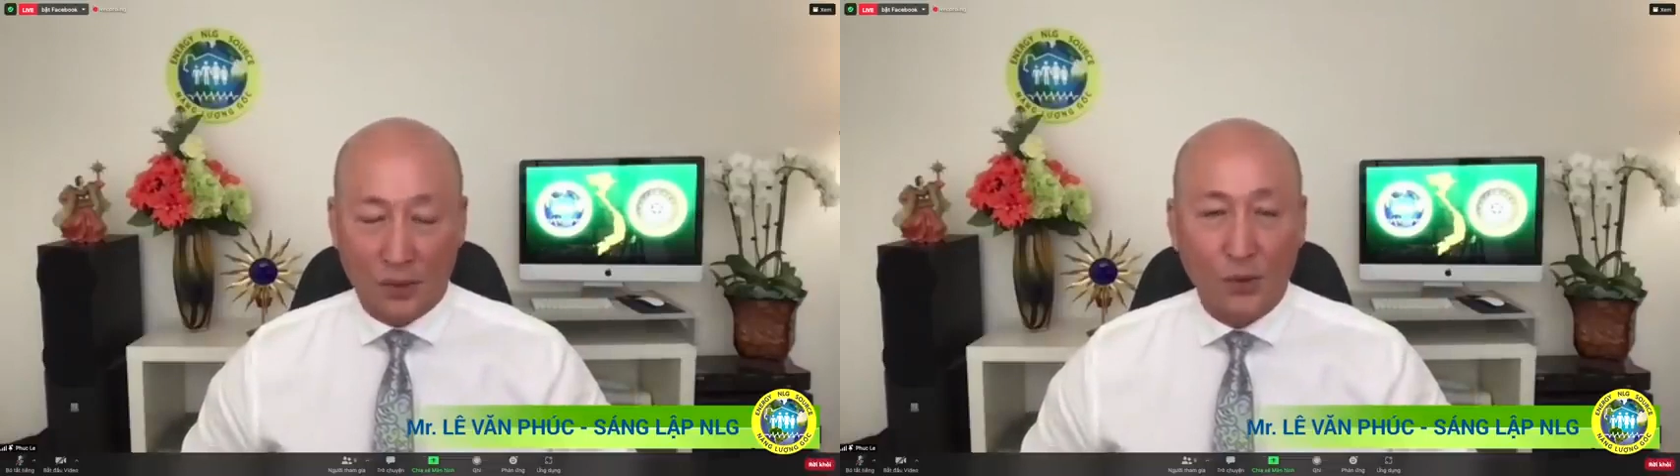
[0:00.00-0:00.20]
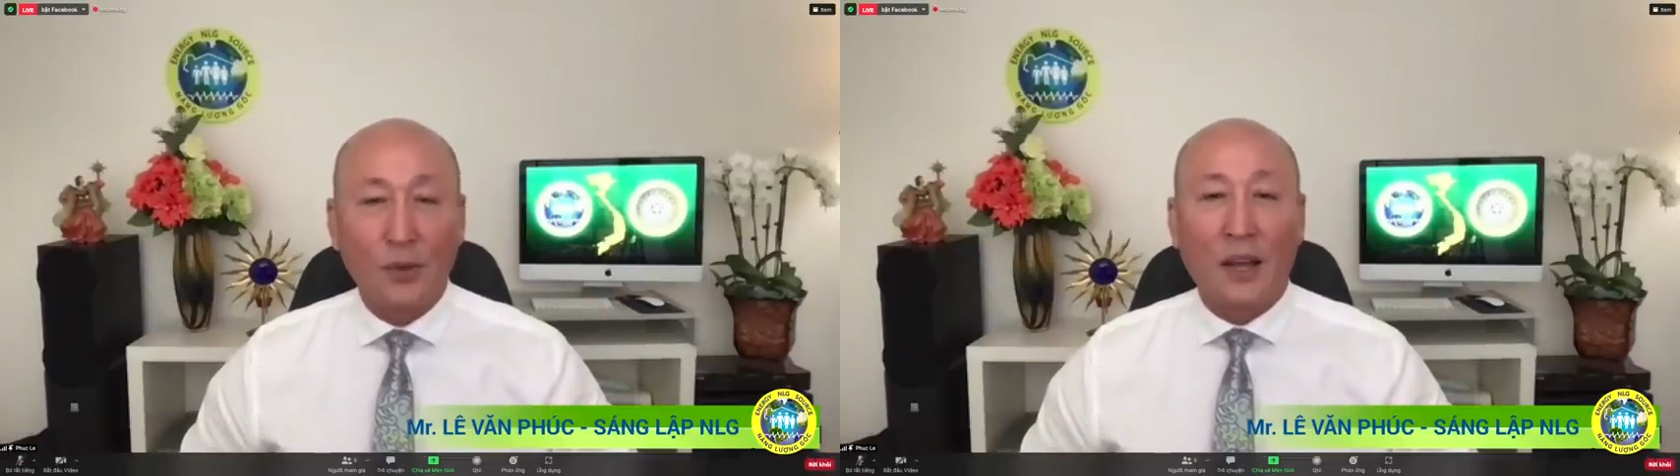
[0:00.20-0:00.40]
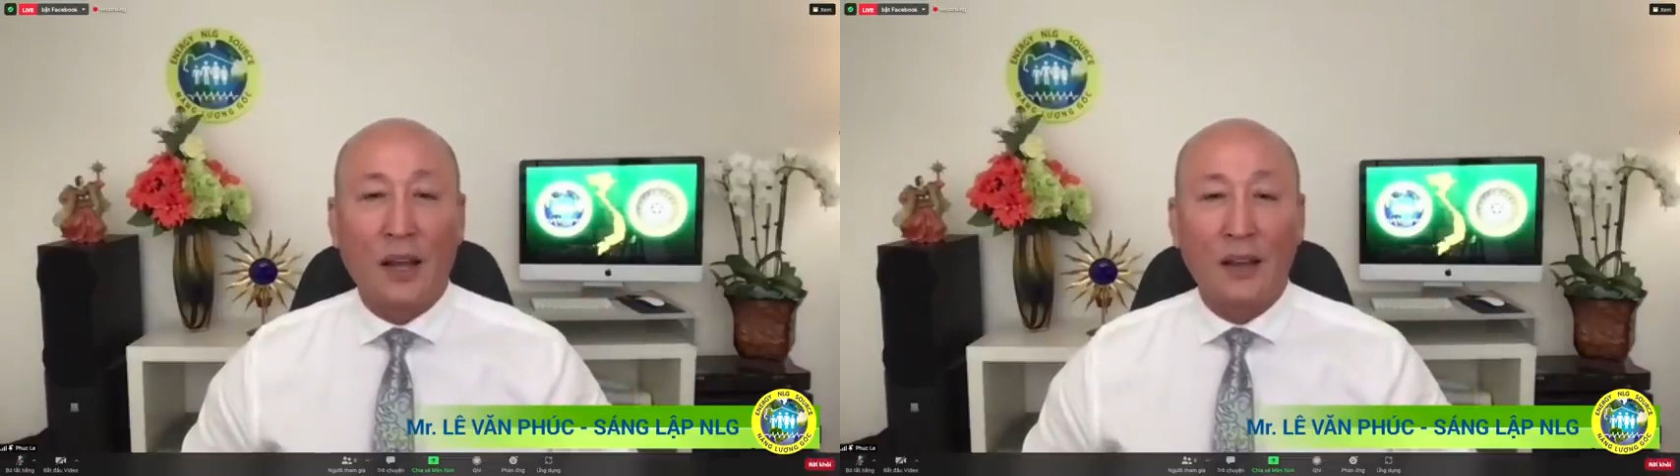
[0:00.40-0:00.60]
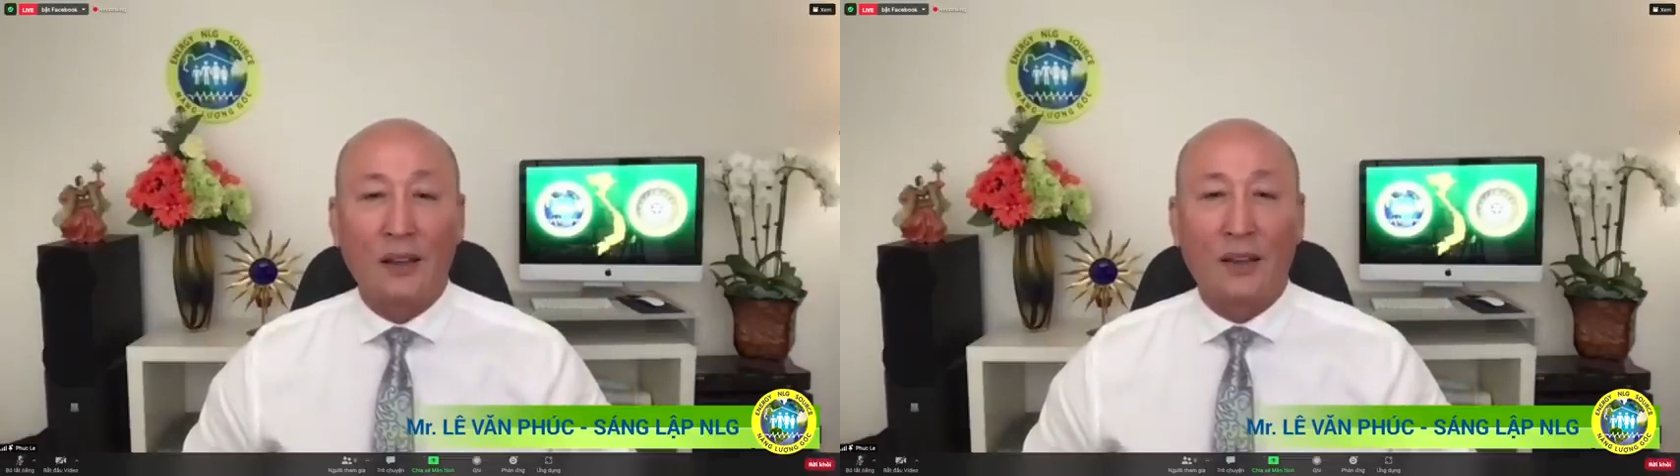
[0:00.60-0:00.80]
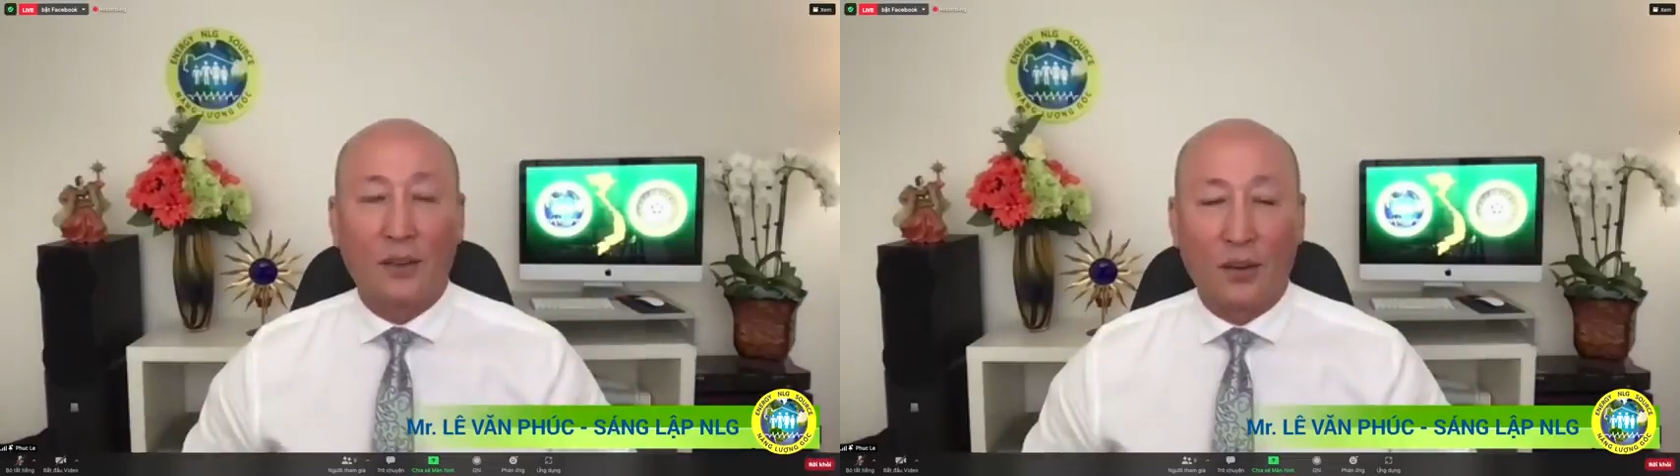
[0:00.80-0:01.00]
Chú
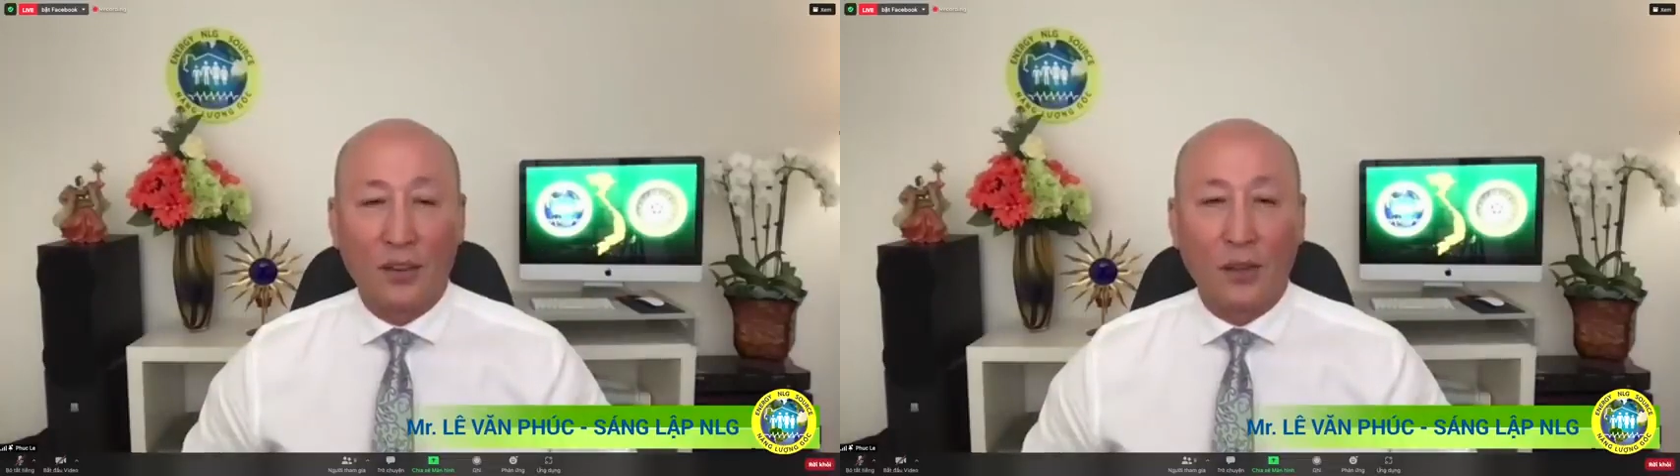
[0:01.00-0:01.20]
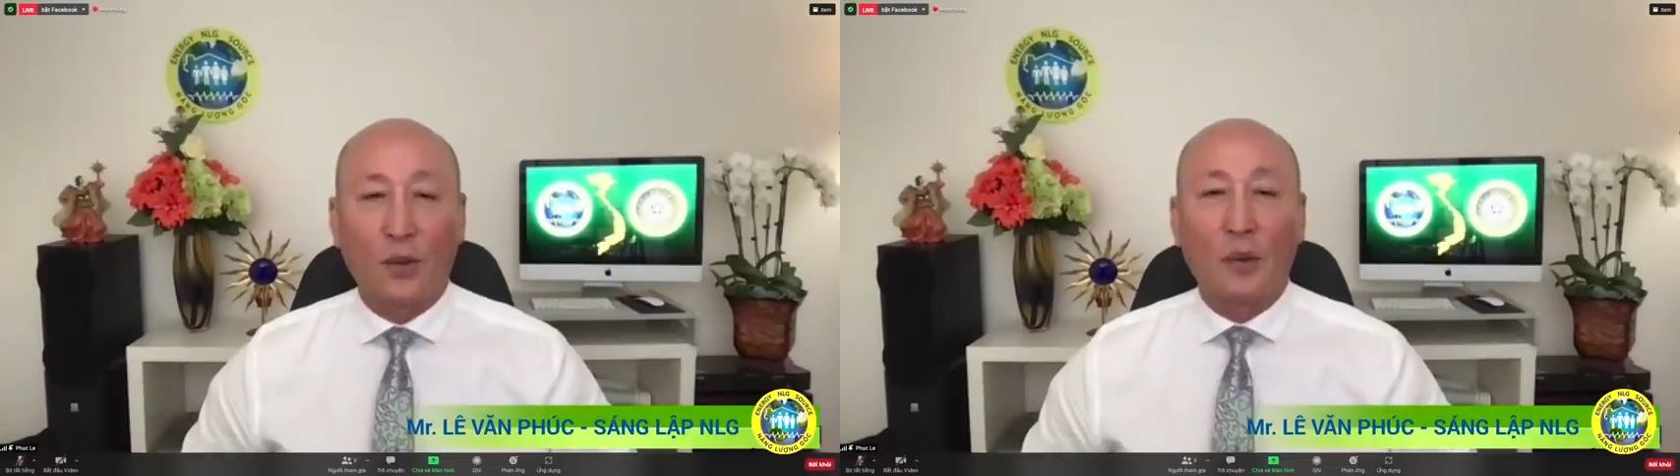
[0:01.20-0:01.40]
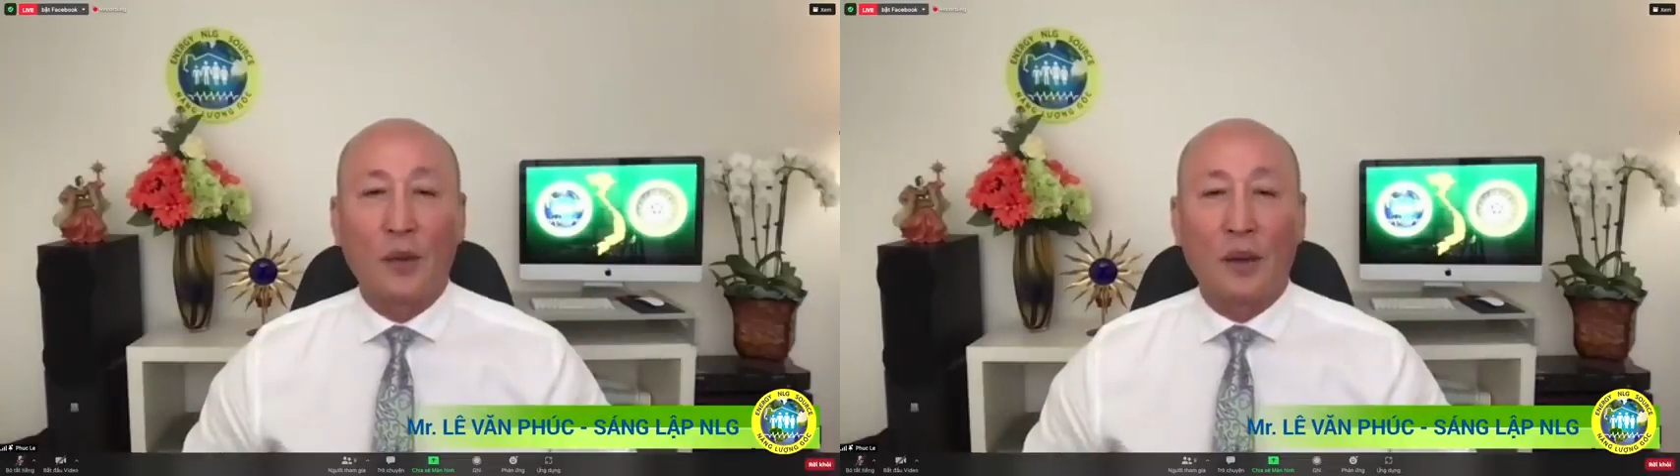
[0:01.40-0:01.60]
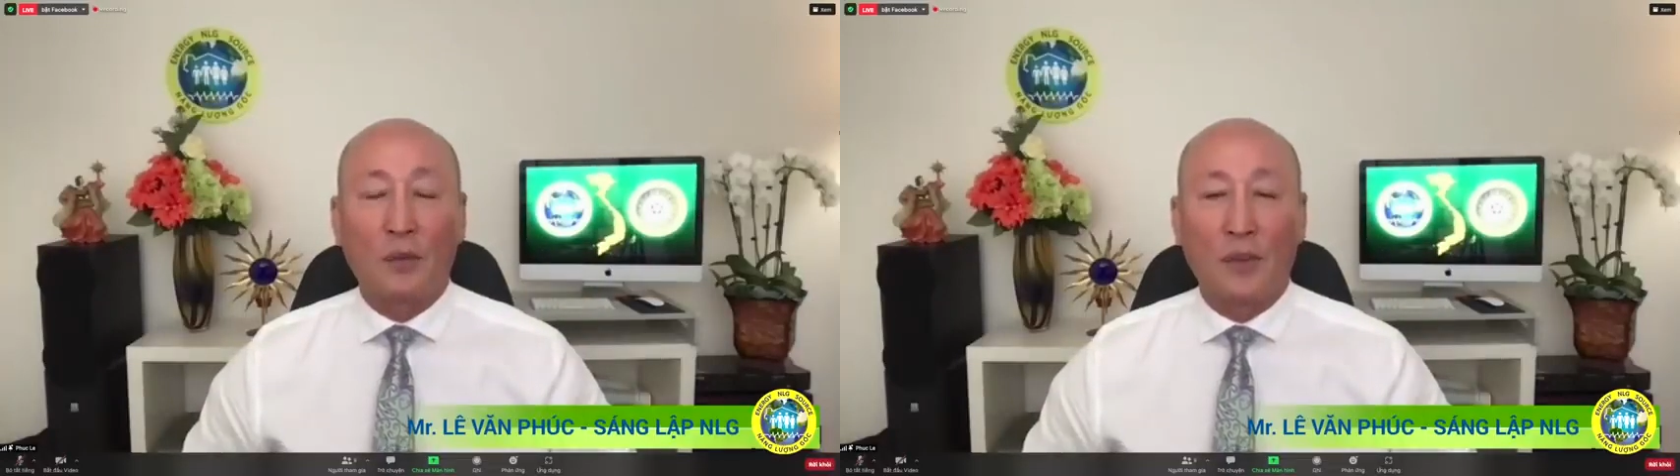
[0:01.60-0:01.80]
đã có nhiều cái bài học